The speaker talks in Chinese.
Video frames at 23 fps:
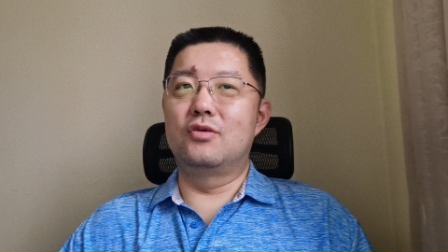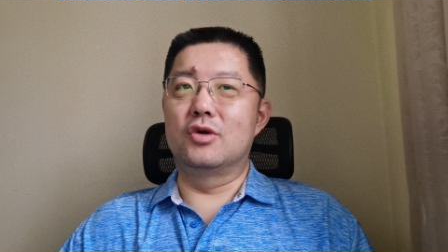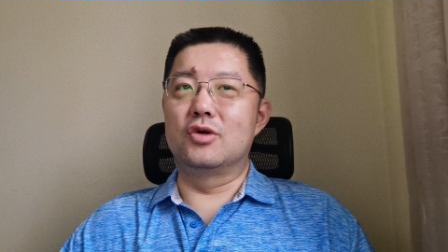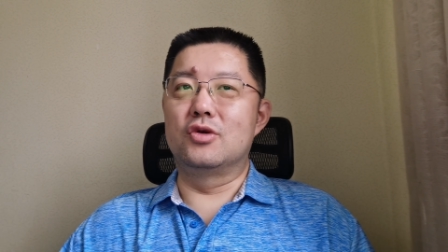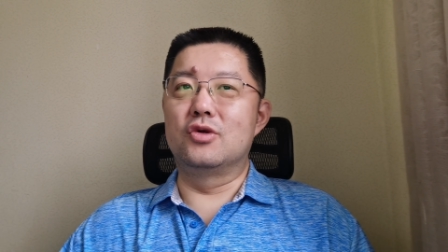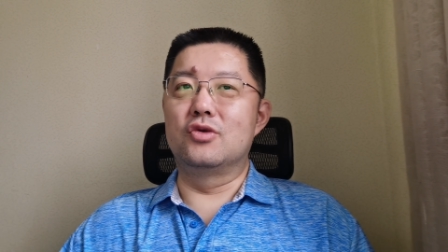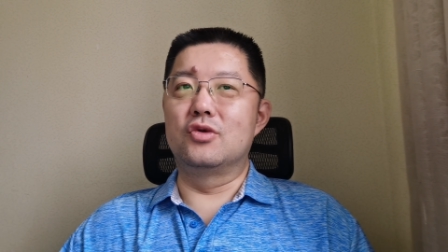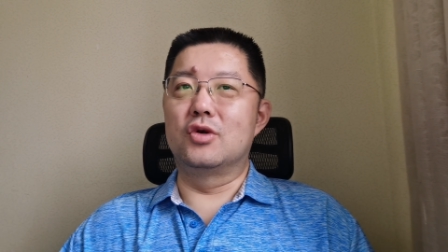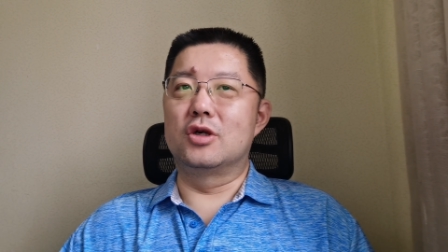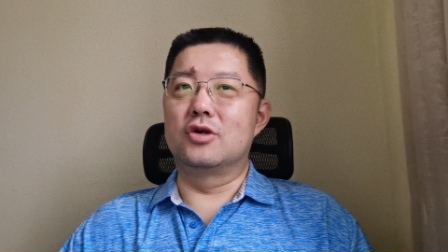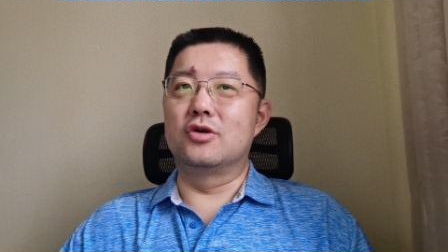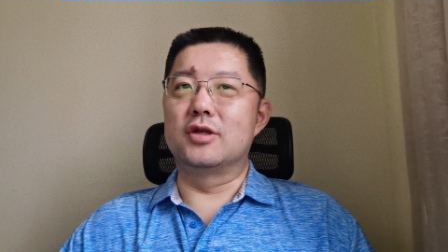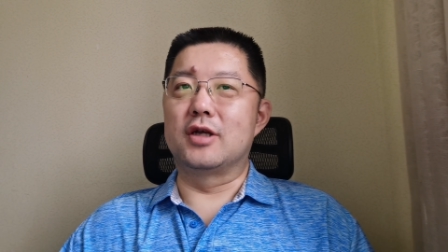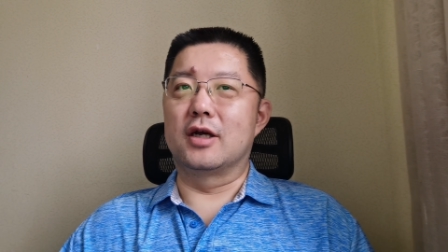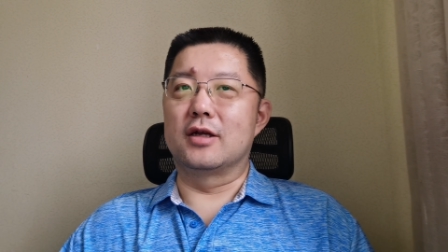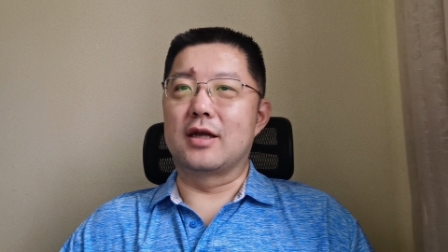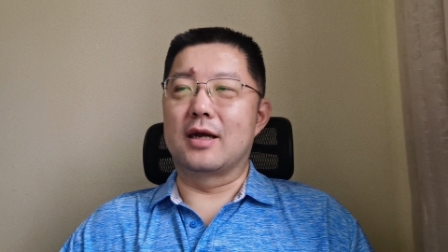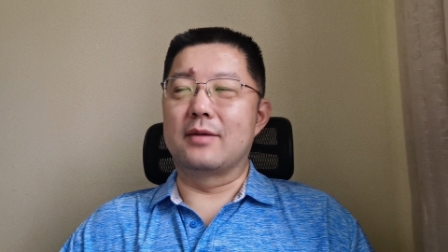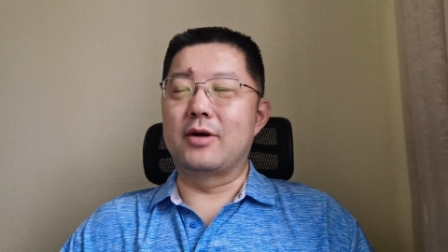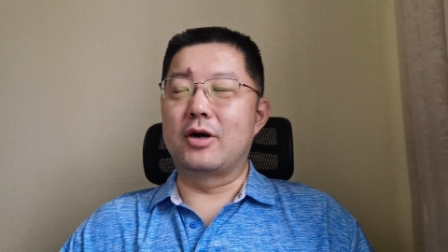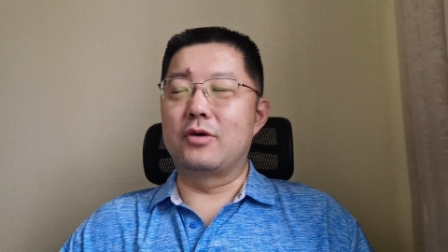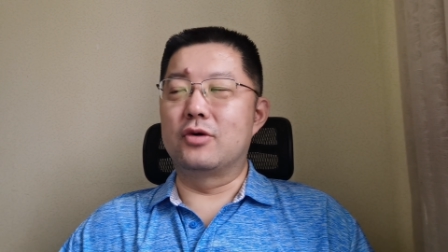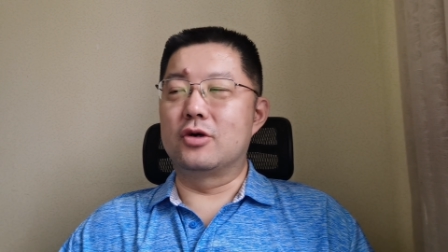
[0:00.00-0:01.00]
我去做抽
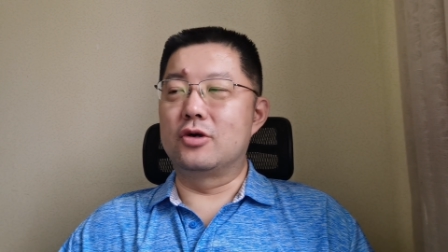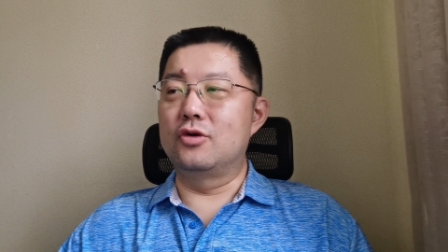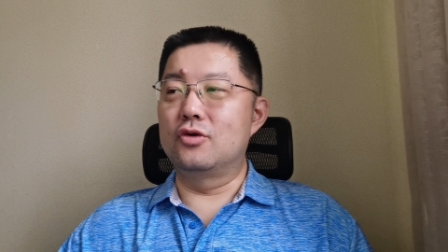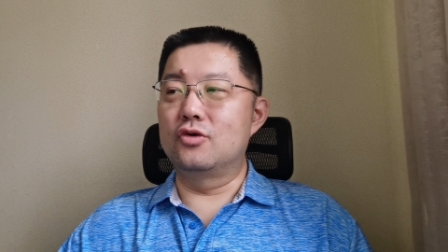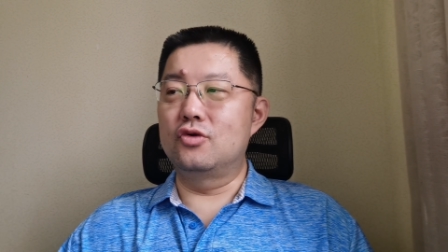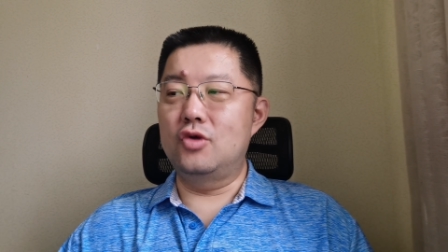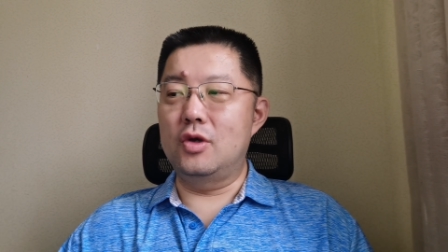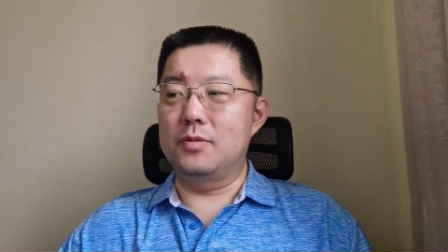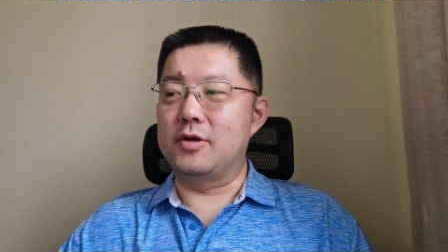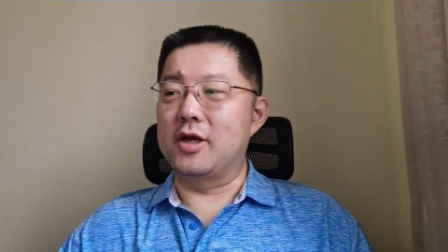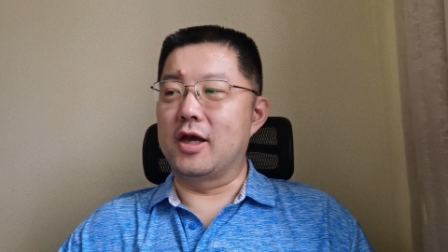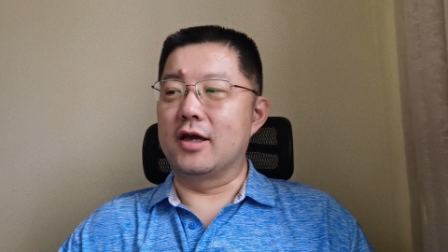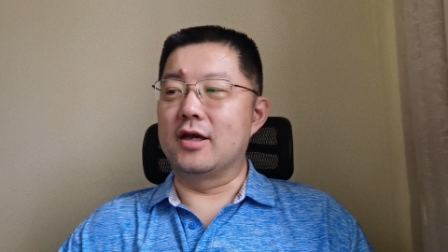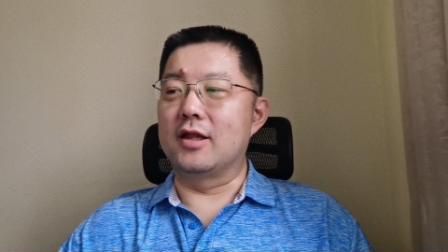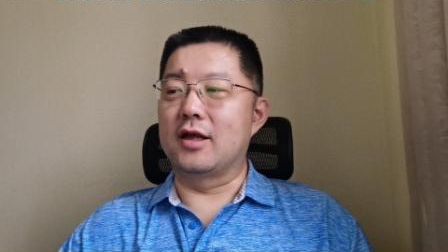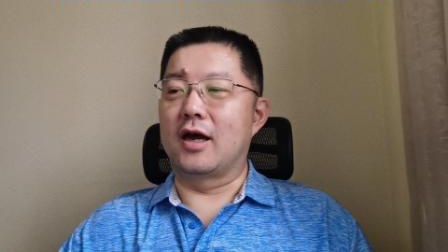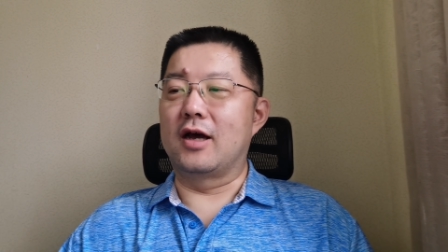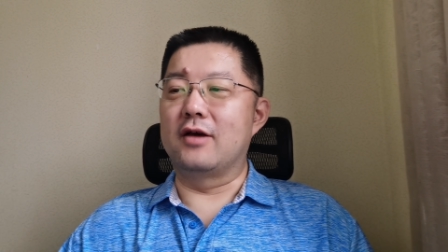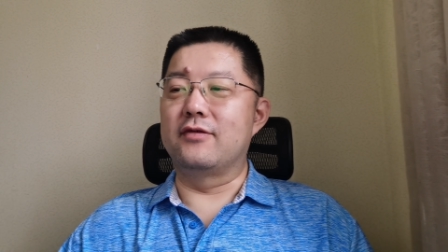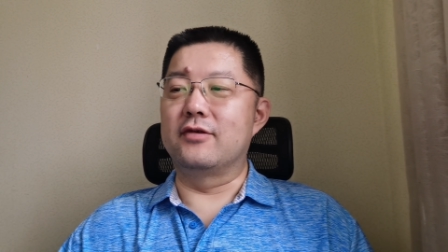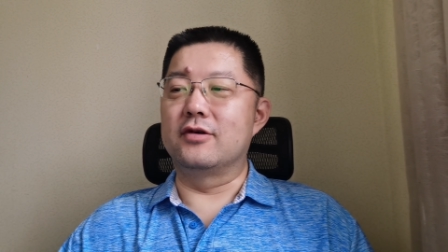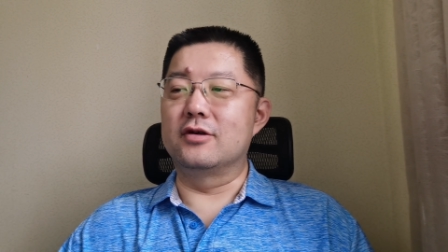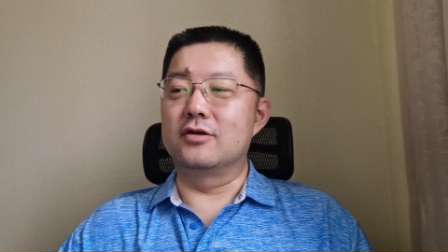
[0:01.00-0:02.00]
奖，哪怕我是用最便宜
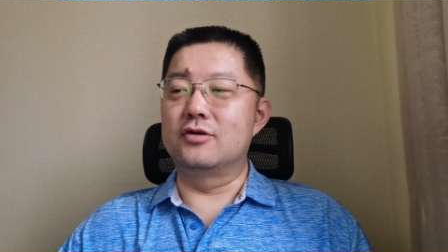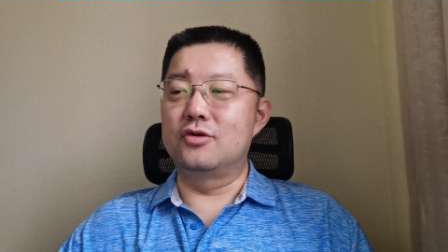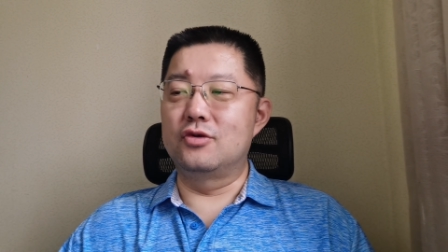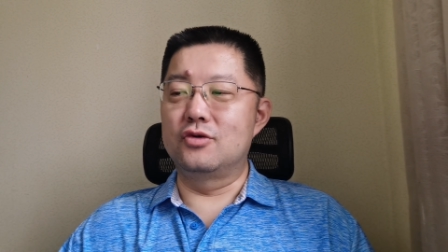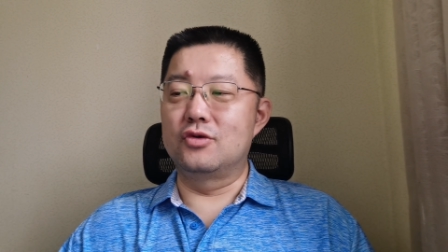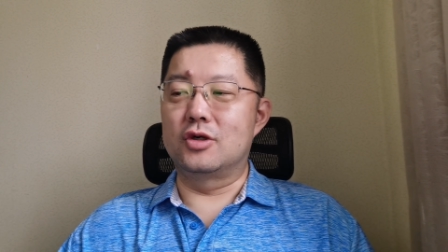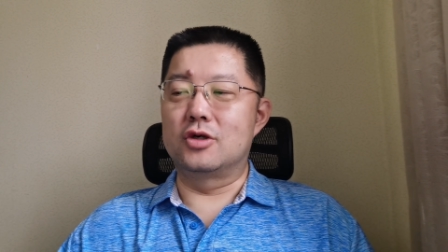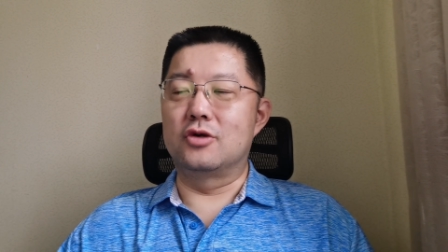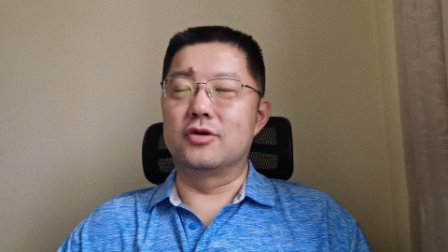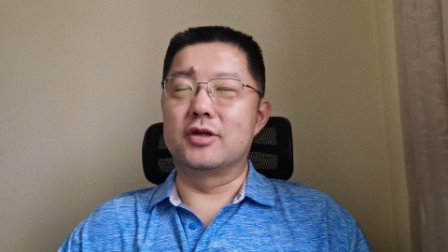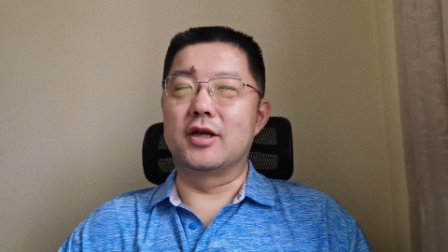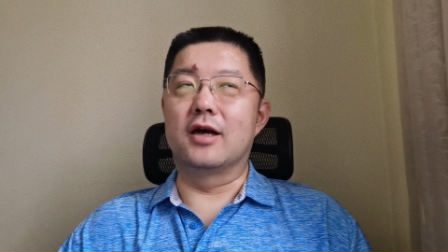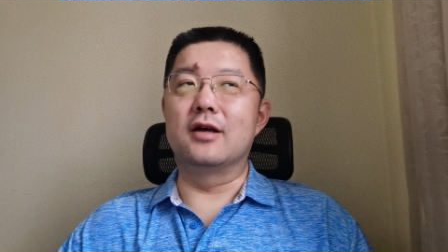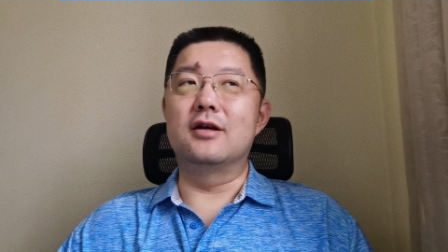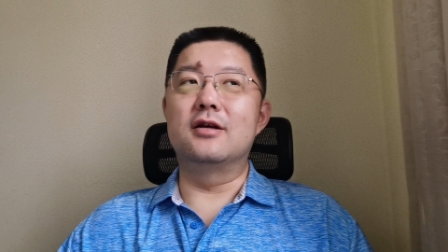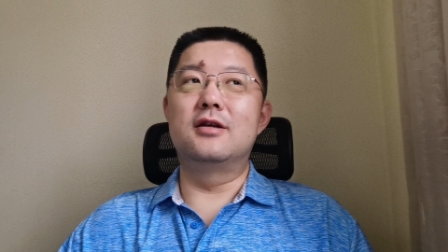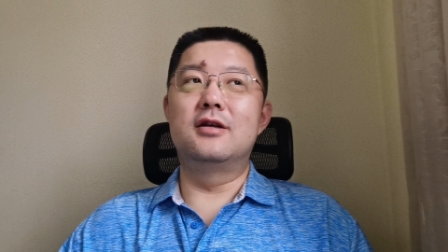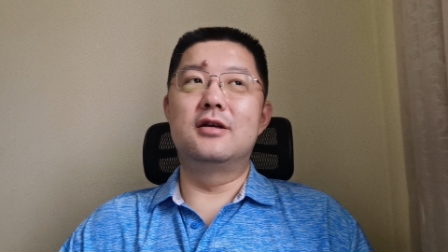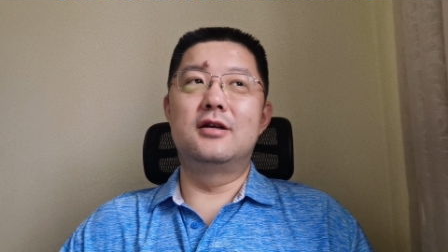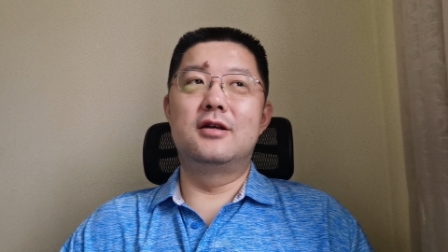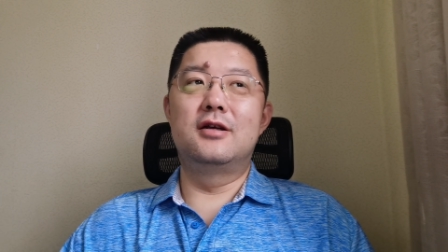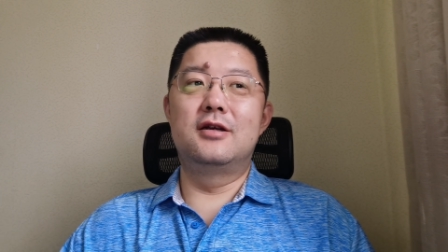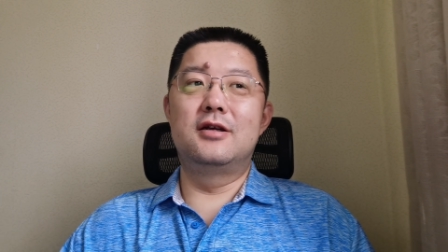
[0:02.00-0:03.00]
的 iPhone 去做抽奖，